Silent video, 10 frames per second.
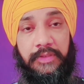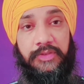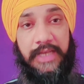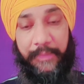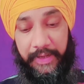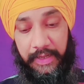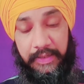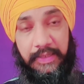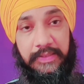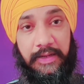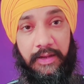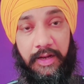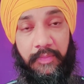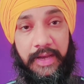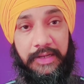जम करने से अगर
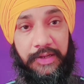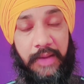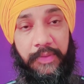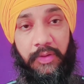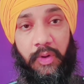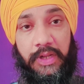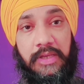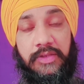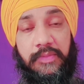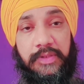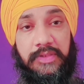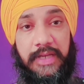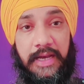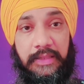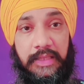हमारी नाभि कौड़ी की
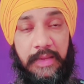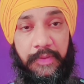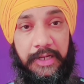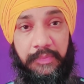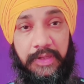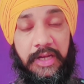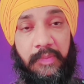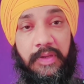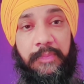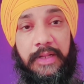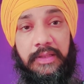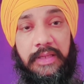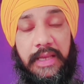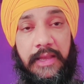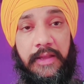समस्या आती है पेट में गर्मी पड़ती
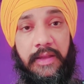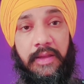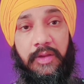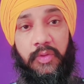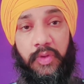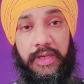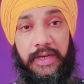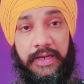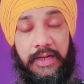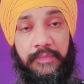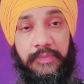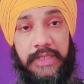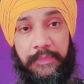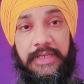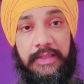है क्योंकि अगर हम
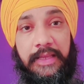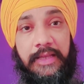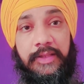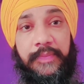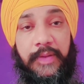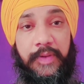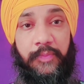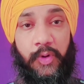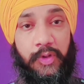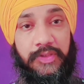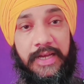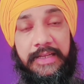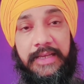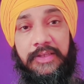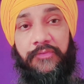जम जाते हैं तब हमें बहुत
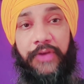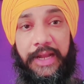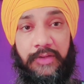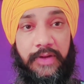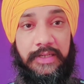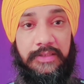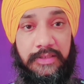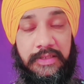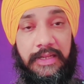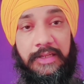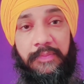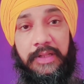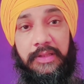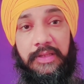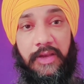सारी ऐसी फैट वाली चीज़ें लेनी
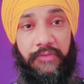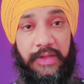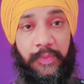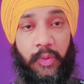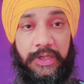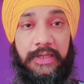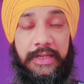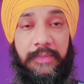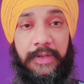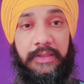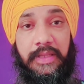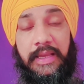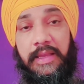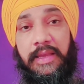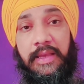पड़ती हैं वे प्रोटीन लेने पड़ते हैं